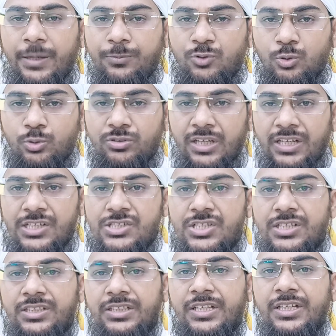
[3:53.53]
आपसे
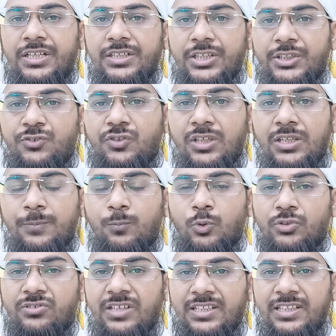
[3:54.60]
गुजारिश है कि इस क्लिप
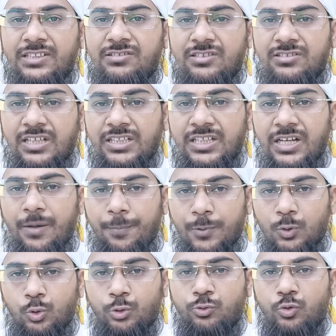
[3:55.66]
को ज़्यादा से ज़्यादा
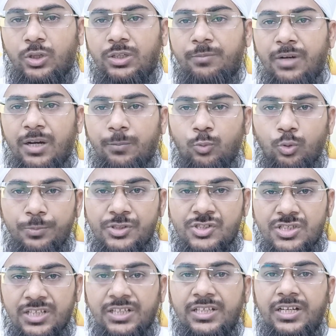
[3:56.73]
अपने दोस्तों अहबाब को भी
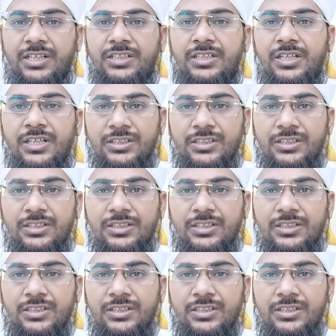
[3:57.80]
शेयर करें